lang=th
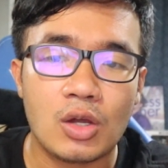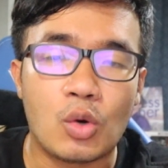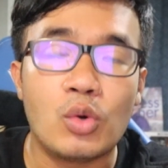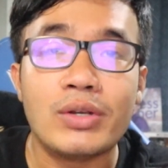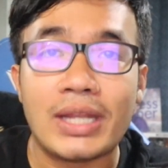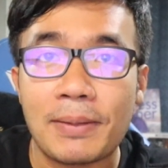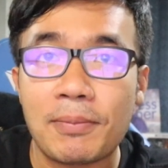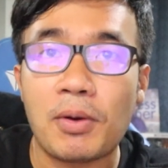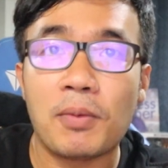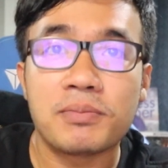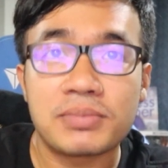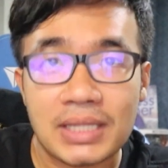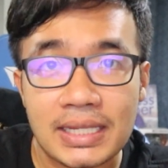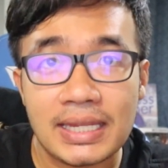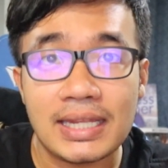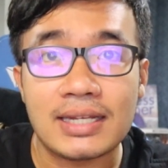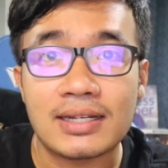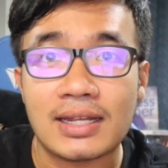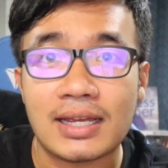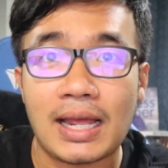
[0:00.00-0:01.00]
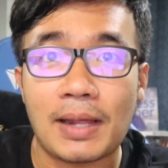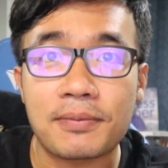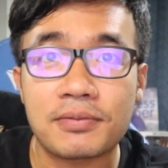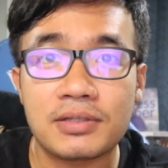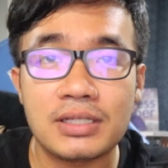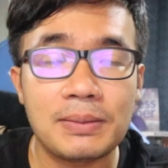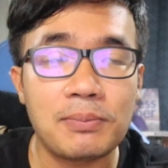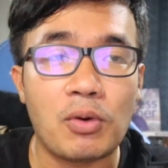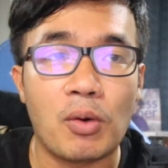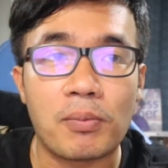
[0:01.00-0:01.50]
คุณเอฟอมตีนนะครับ
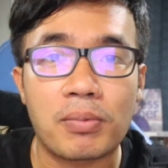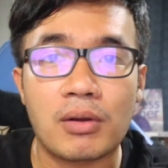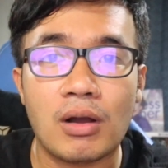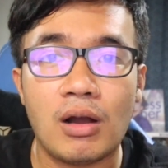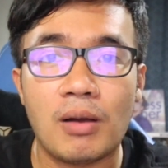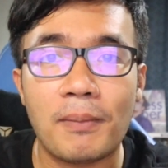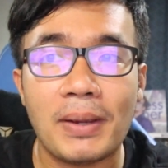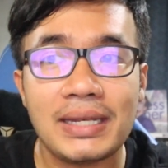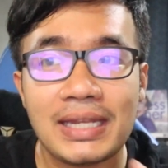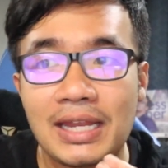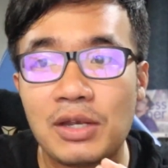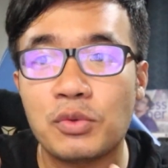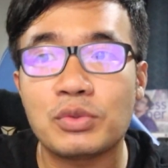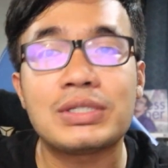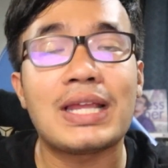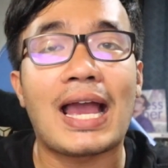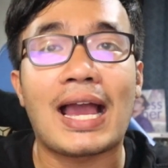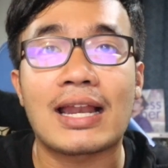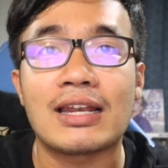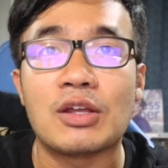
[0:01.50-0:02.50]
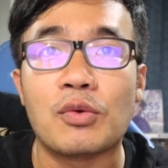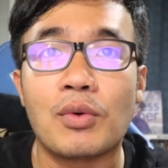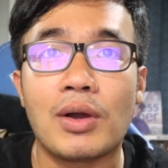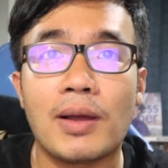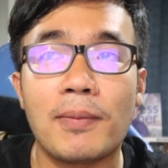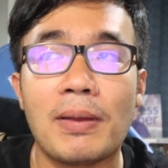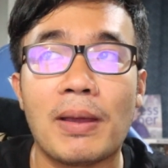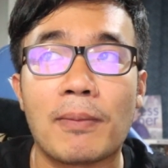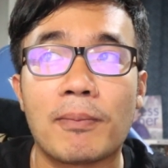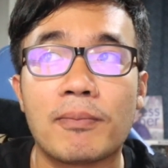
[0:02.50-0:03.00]
ซึ่งผมก็ไม่ได้รู้จักหรือว่า
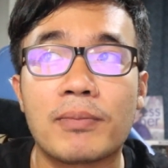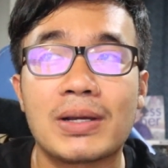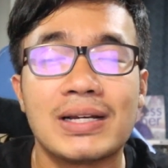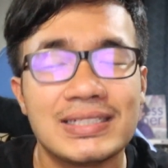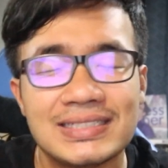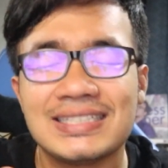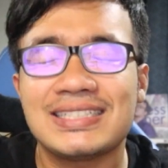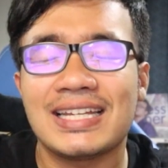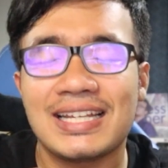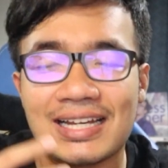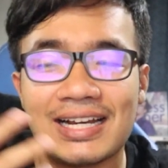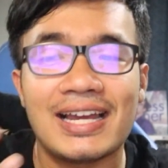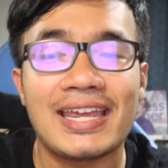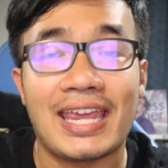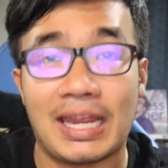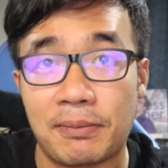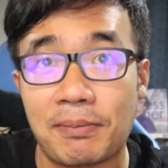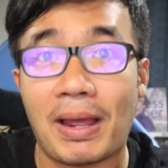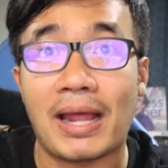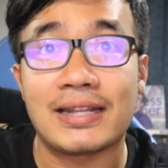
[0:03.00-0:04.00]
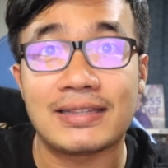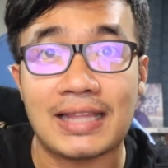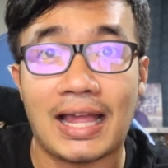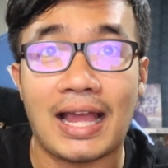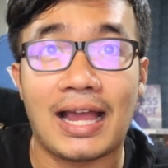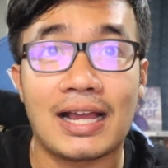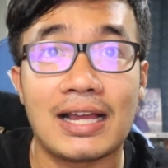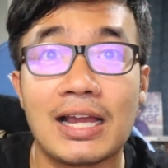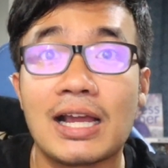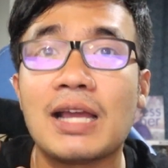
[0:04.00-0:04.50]
แบบคือจริงๆเคยเห็นผ่านตา
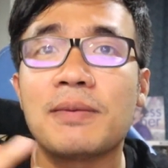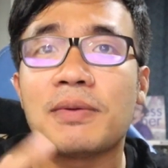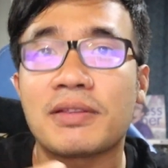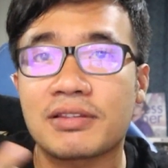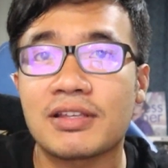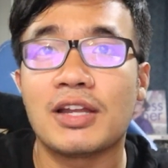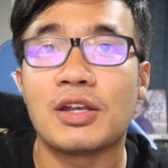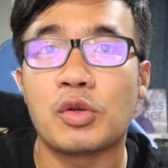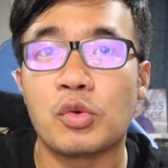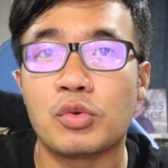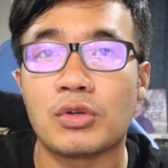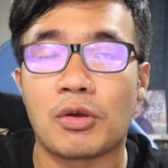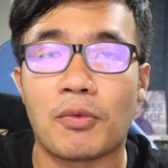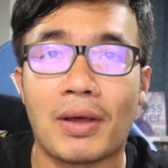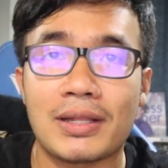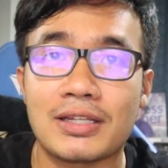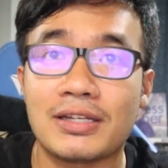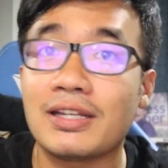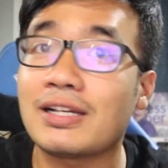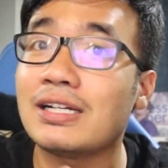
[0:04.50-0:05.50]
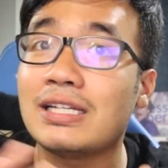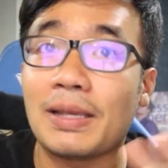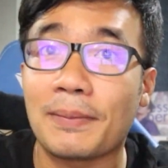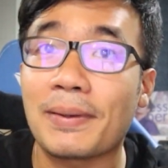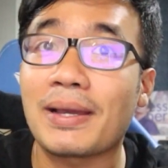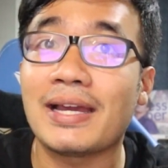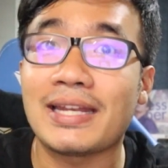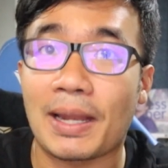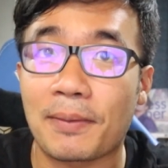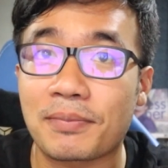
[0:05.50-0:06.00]
เคยเคยไปเสิร์ชดูแต่ว่าตอนนี้คือยัง
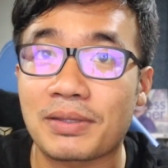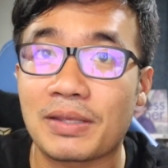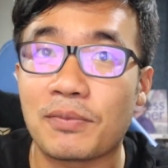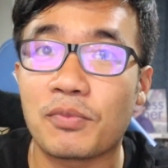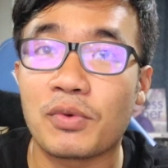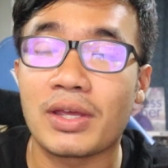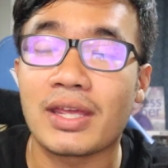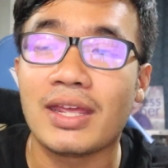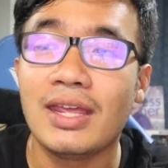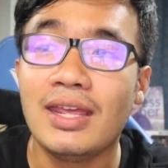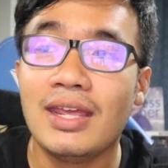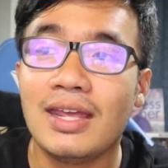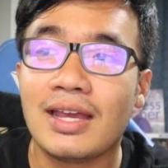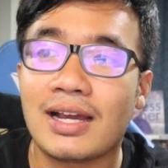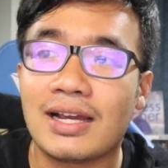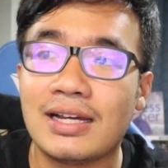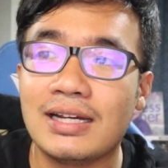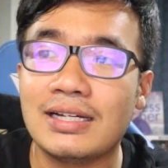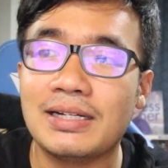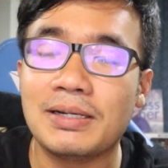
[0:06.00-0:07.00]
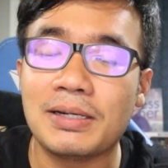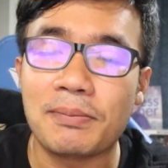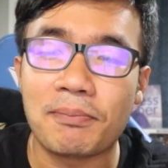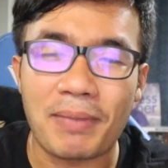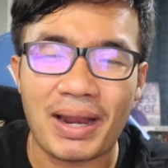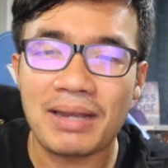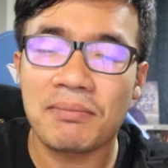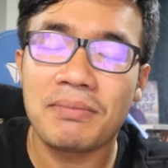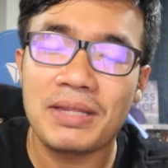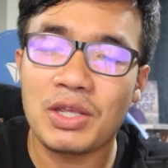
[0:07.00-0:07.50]
ไม่เคยทำคลิปเว้ยคือ
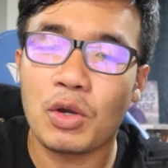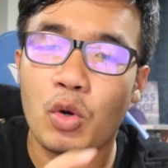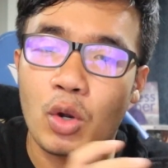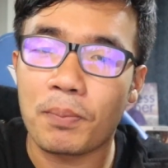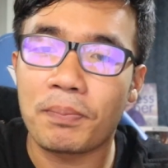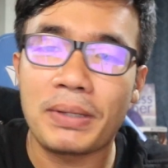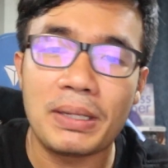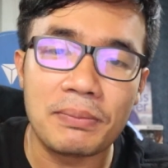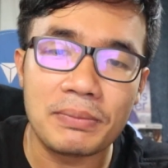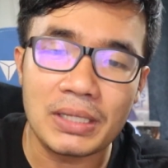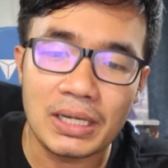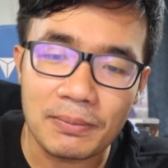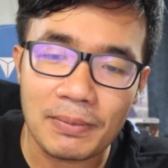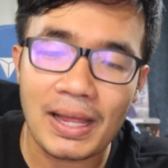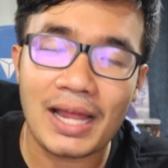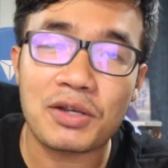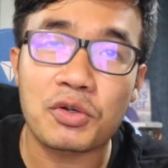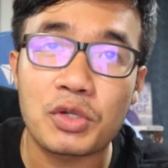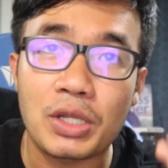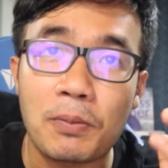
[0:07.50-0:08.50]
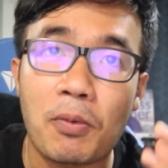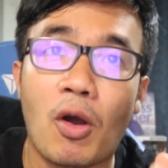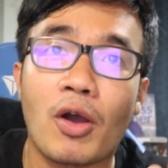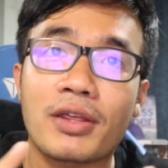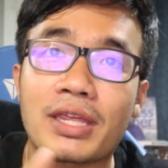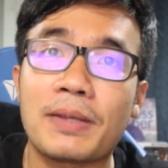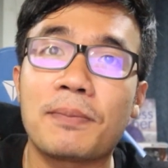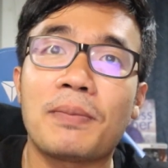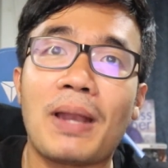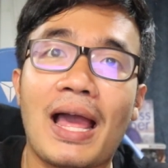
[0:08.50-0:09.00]
มันมีคนพิมพ์เยอะมากโดยเฉพาะ
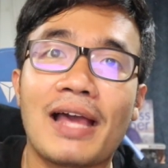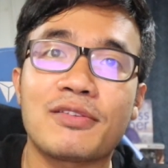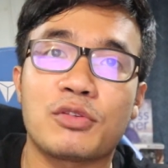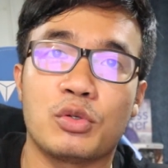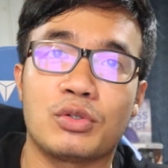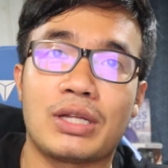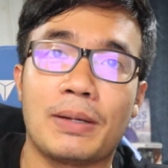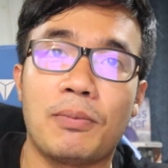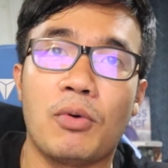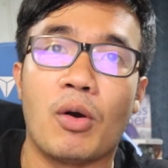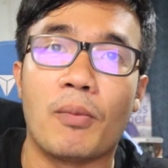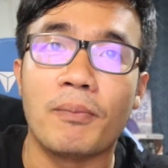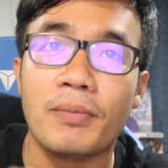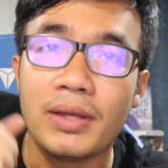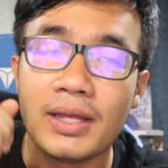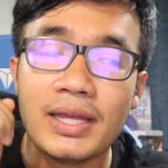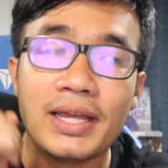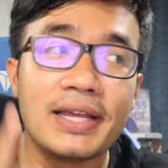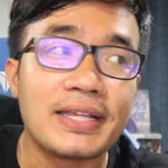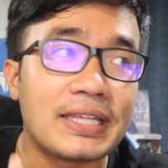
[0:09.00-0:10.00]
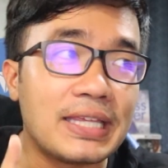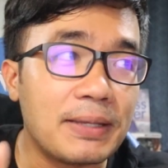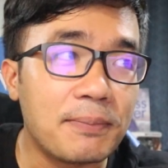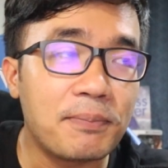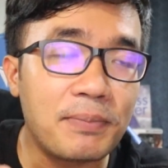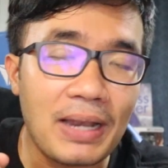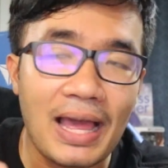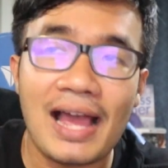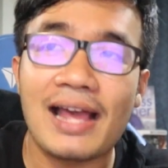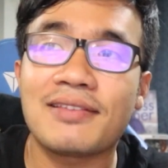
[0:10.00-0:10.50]
คลิปล่าสุดครับผมคลิป
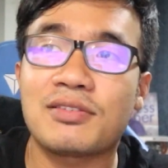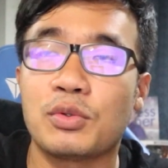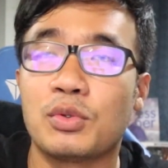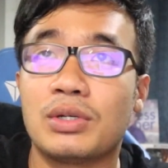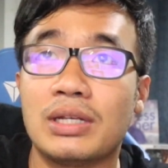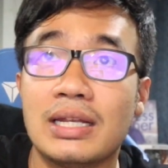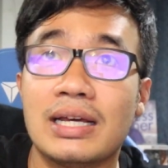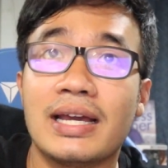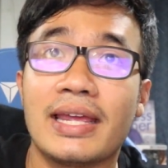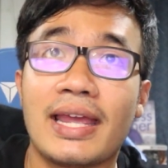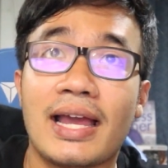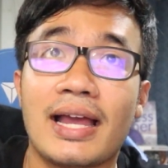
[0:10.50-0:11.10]
ล่าสุดเลย